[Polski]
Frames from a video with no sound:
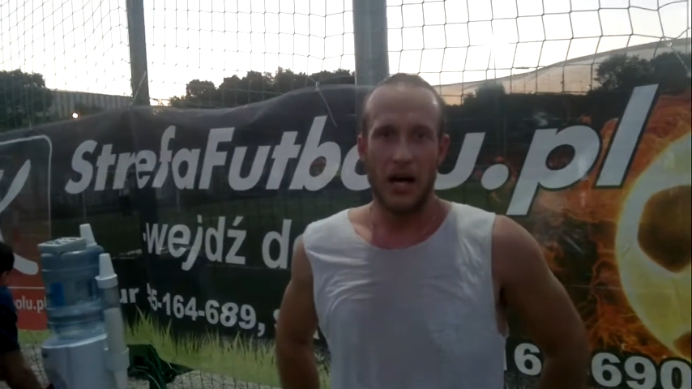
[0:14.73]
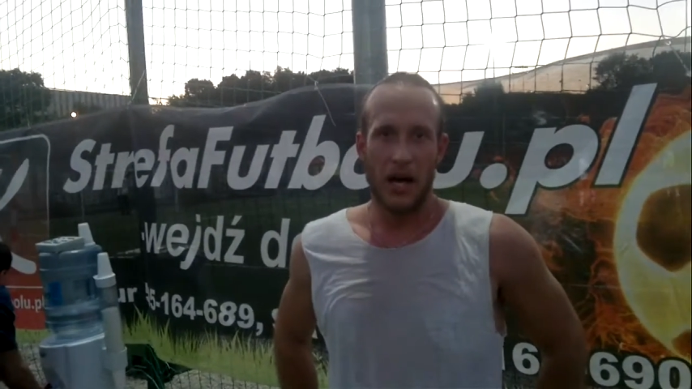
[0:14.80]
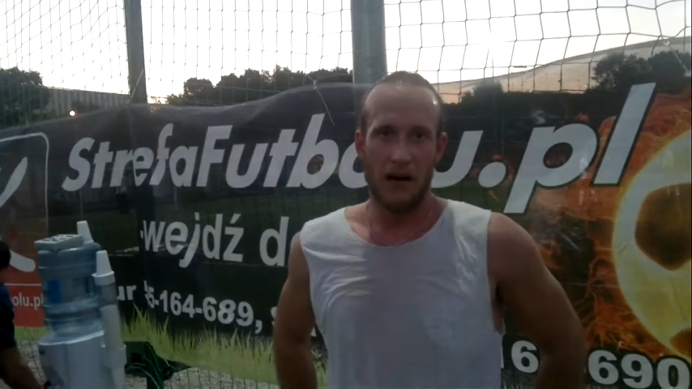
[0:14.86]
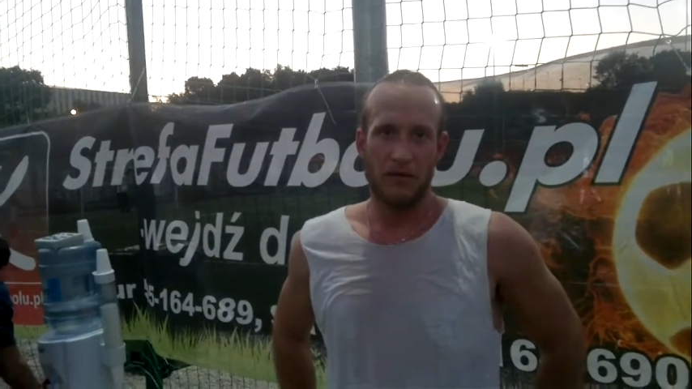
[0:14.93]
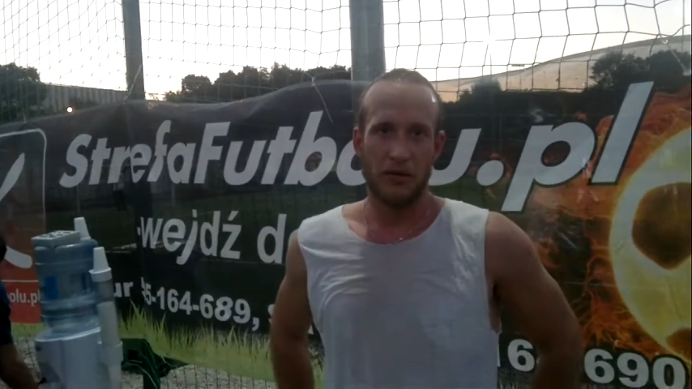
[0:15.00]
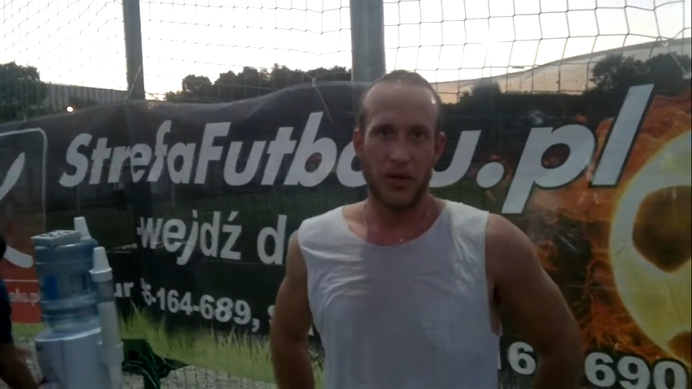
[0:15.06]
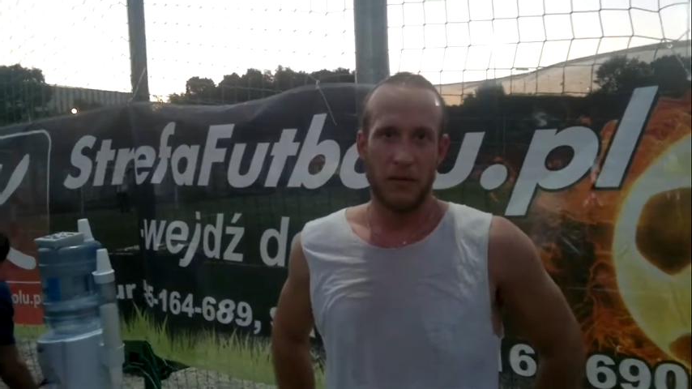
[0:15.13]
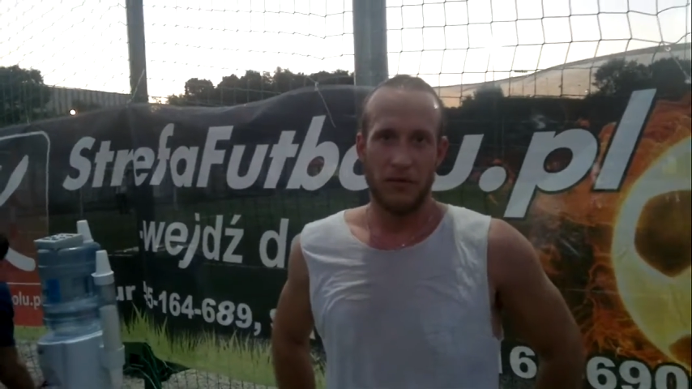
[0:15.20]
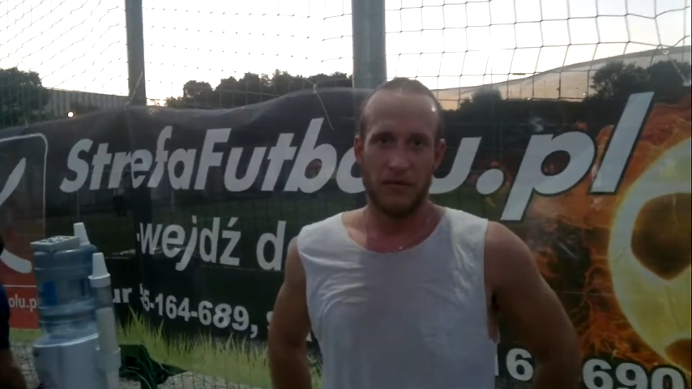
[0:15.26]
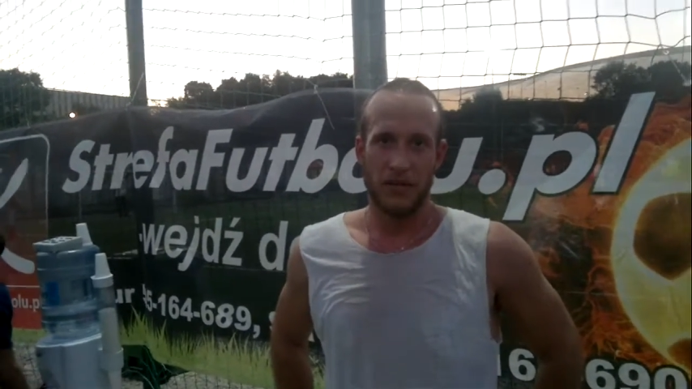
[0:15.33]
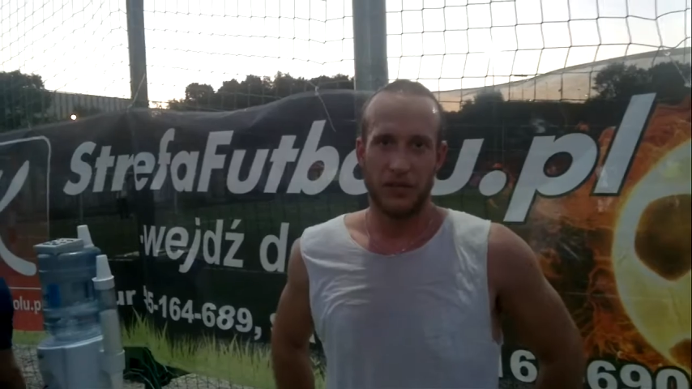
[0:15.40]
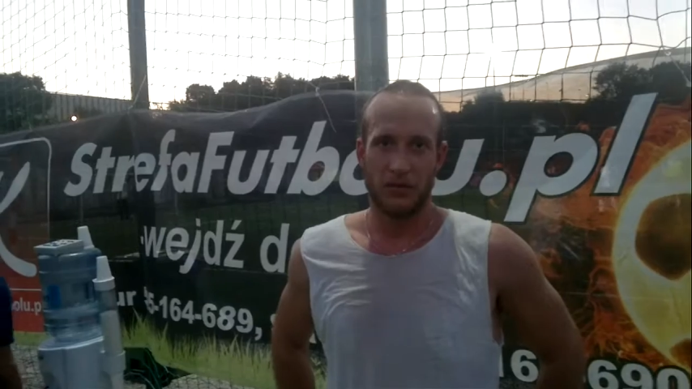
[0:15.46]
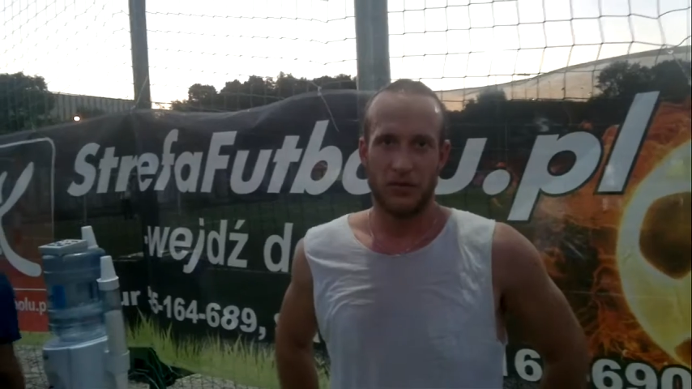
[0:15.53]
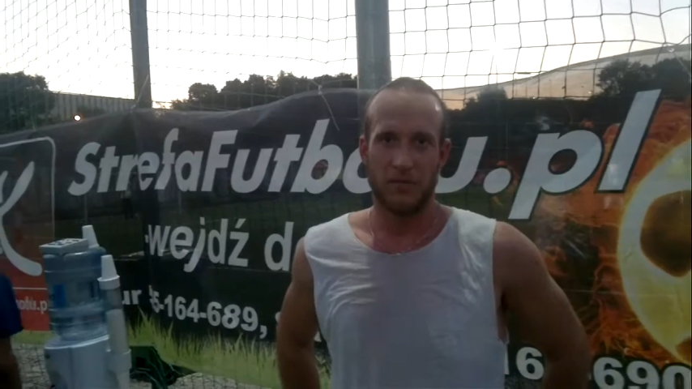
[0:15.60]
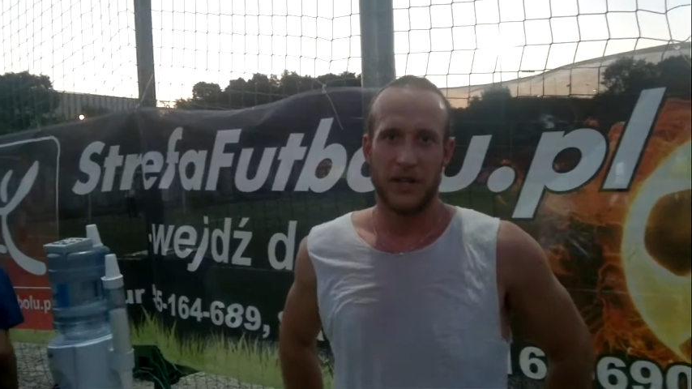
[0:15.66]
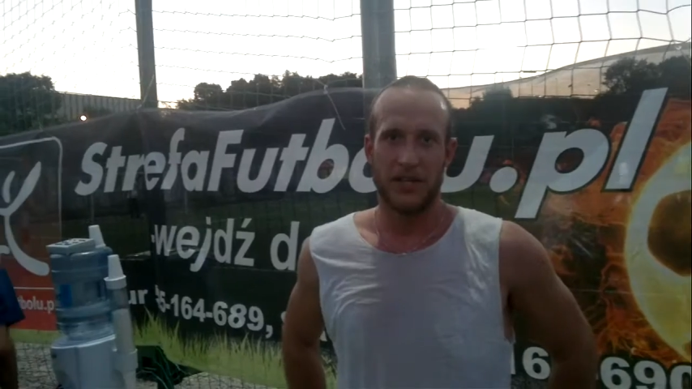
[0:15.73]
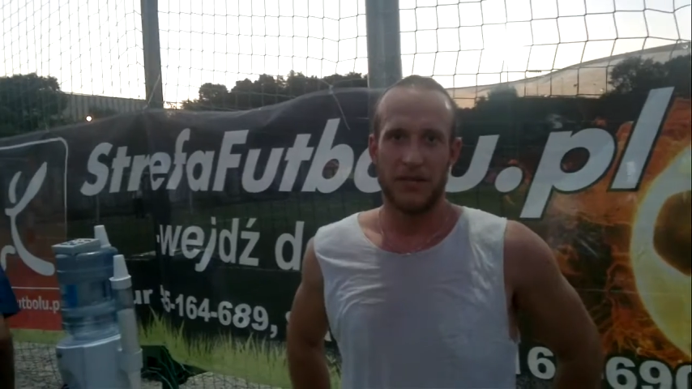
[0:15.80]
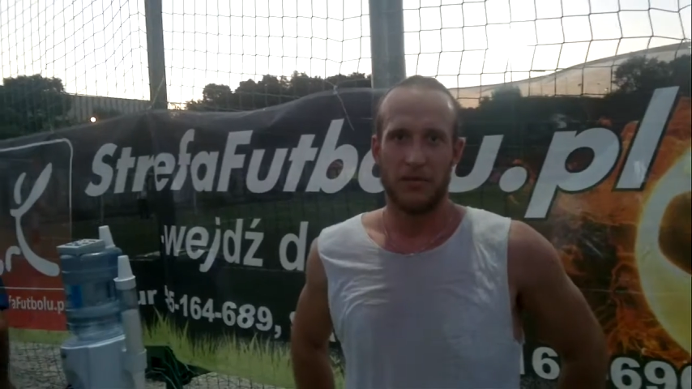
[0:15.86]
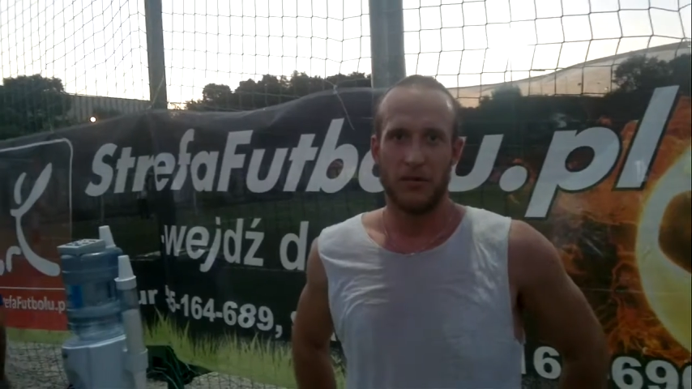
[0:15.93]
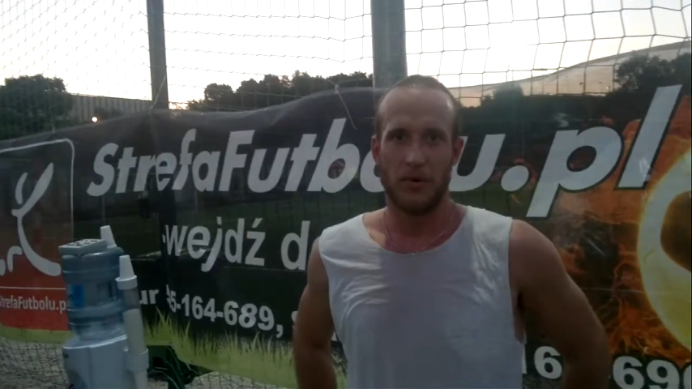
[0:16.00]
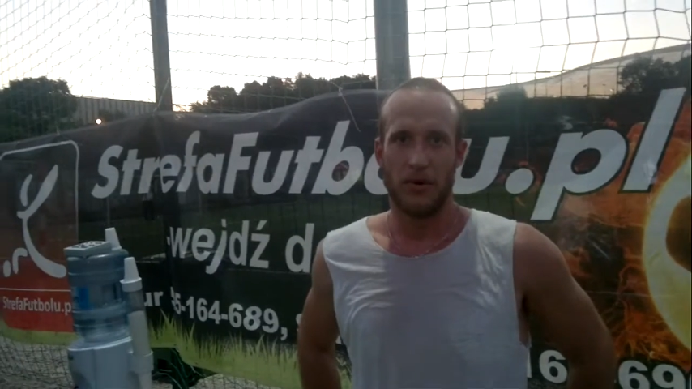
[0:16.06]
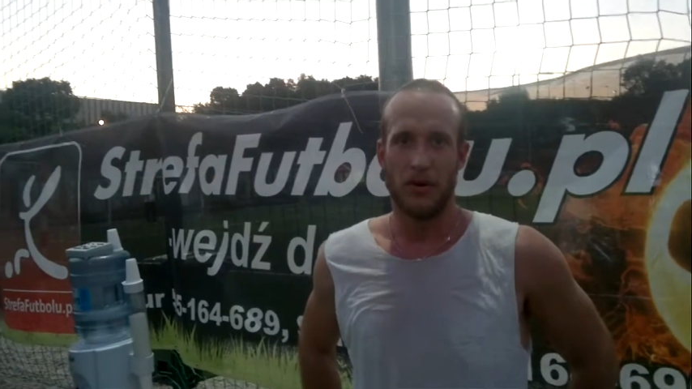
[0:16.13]
a w drugiej połowie to już bardziej
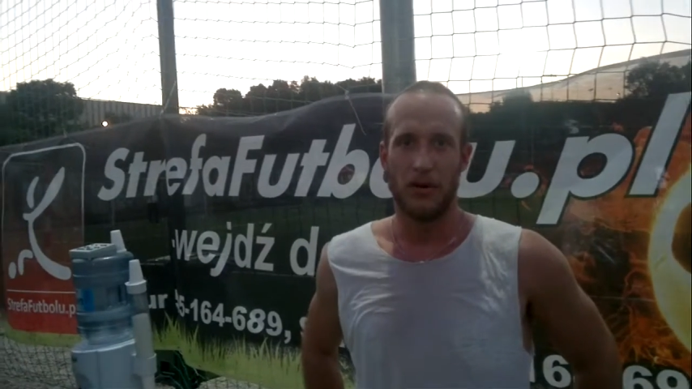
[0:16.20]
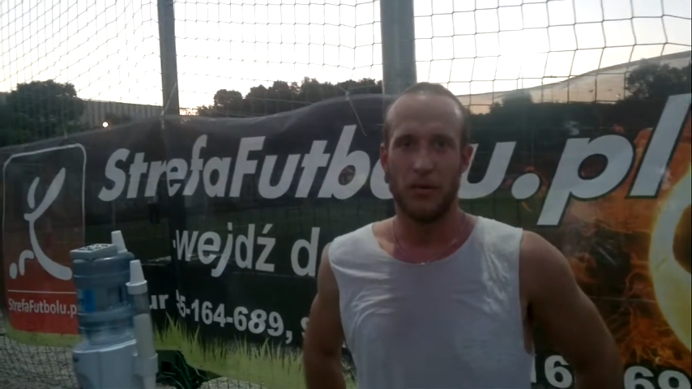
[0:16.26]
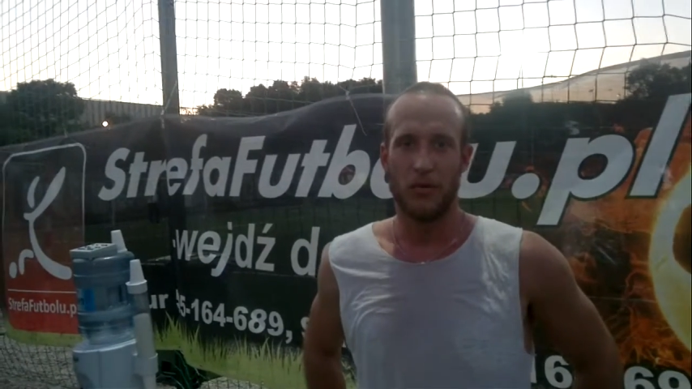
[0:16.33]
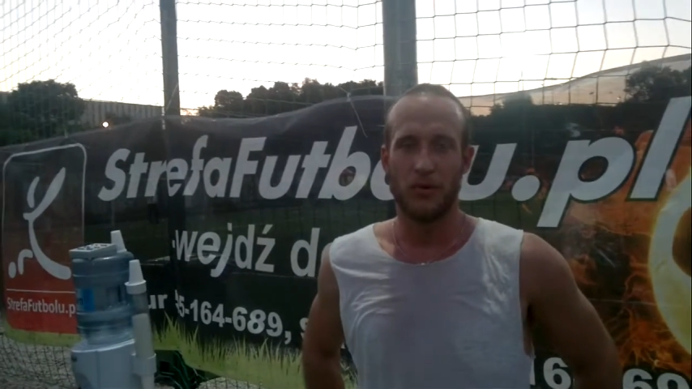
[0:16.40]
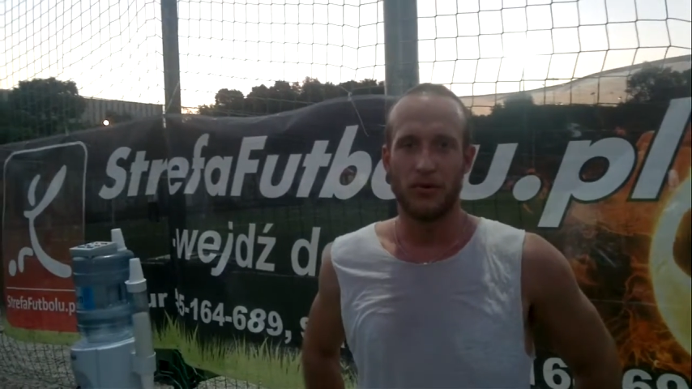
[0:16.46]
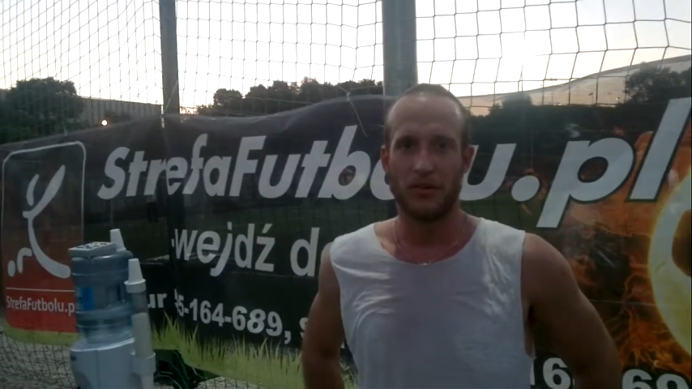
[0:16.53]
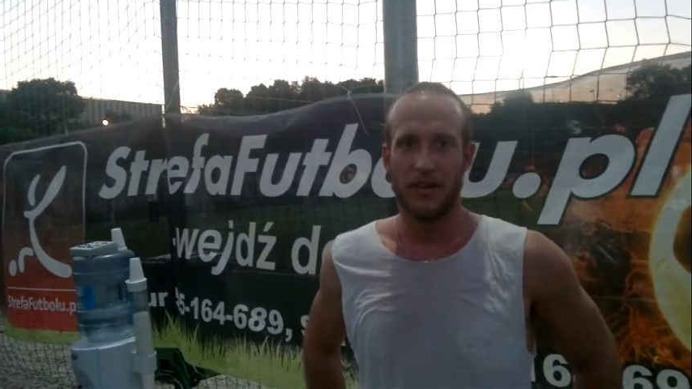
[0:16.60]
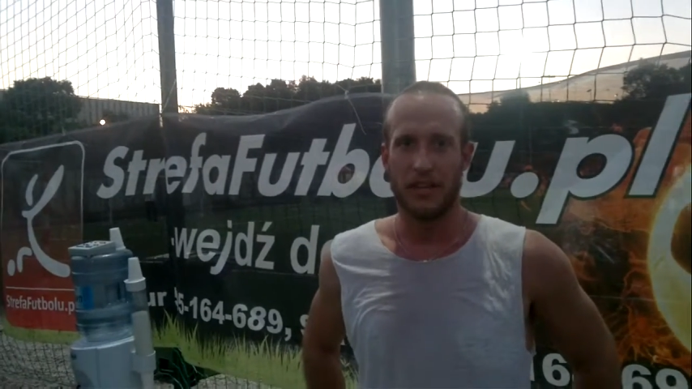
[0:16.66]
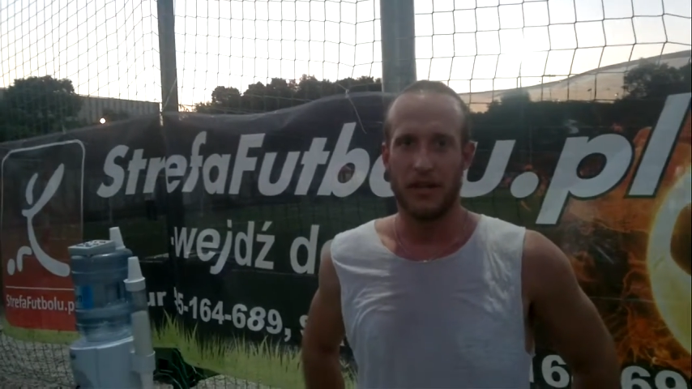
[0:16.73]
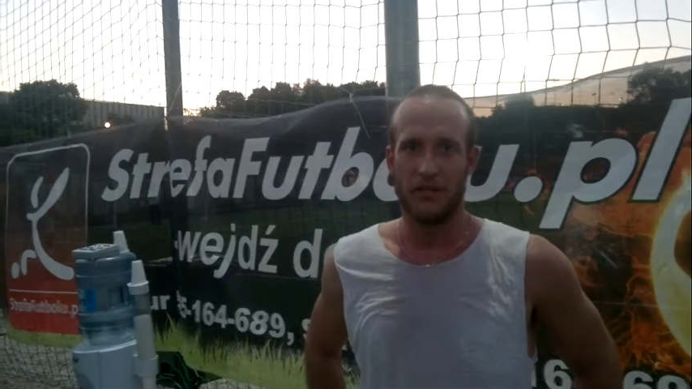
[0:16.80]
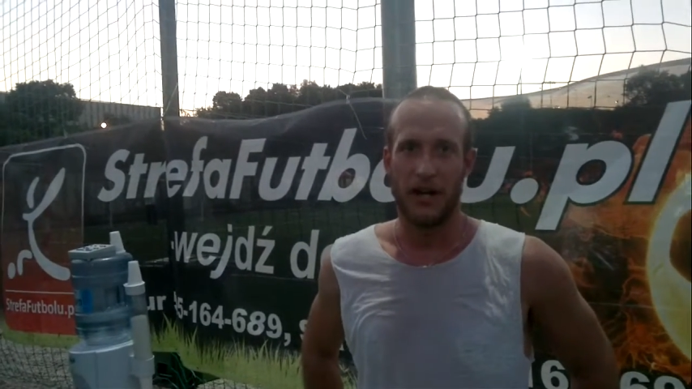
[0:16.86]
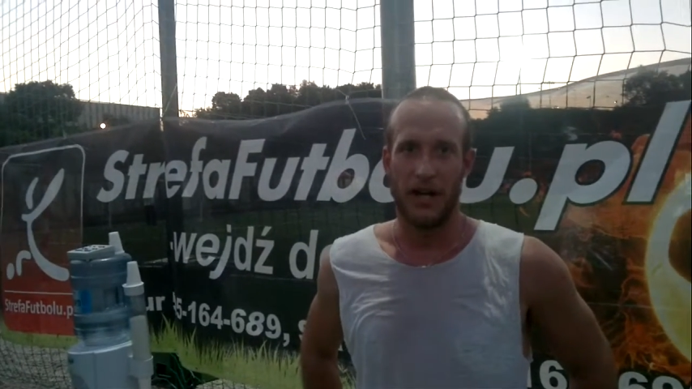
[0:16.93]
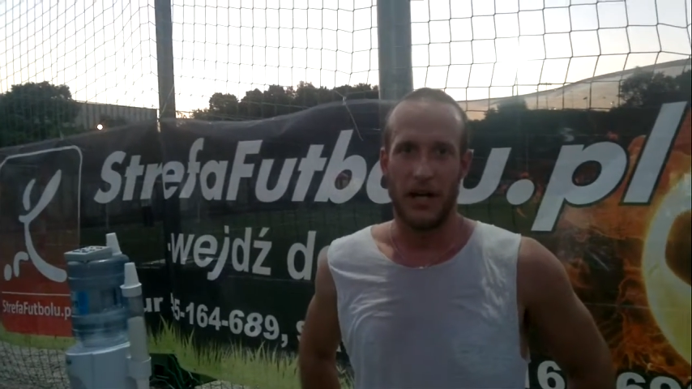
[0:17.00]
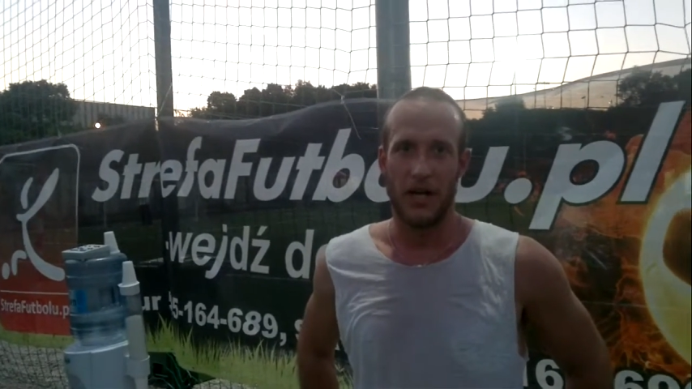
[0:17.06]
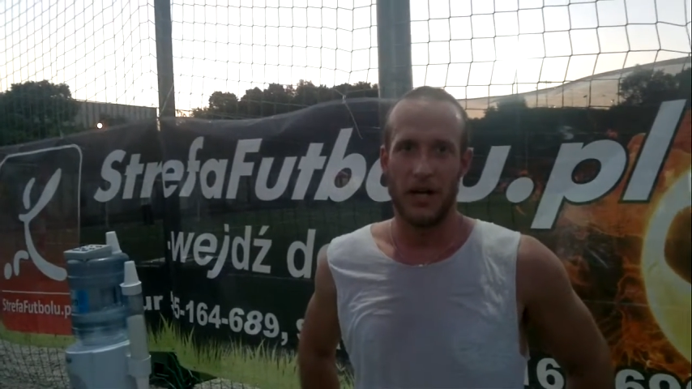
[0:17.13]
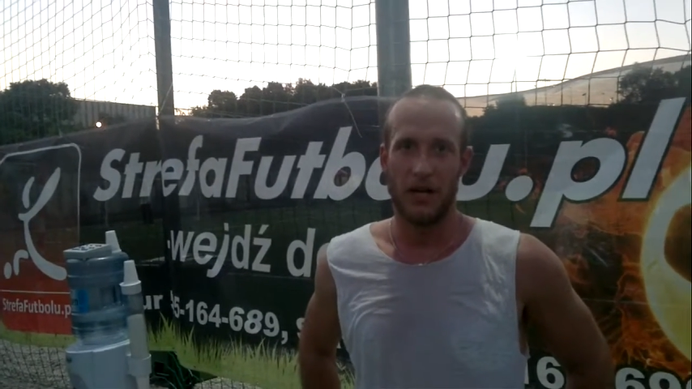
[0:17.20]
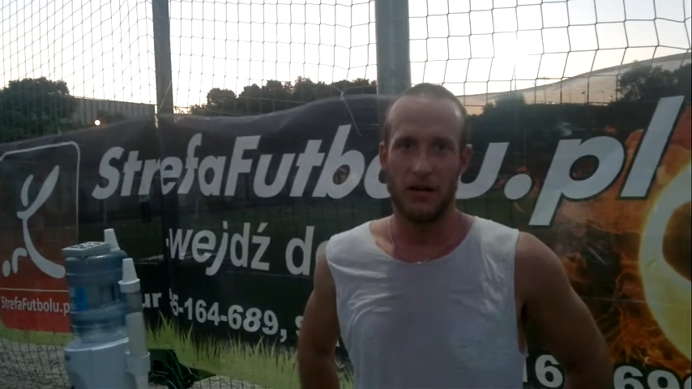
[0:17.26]
było punktowanie rywala.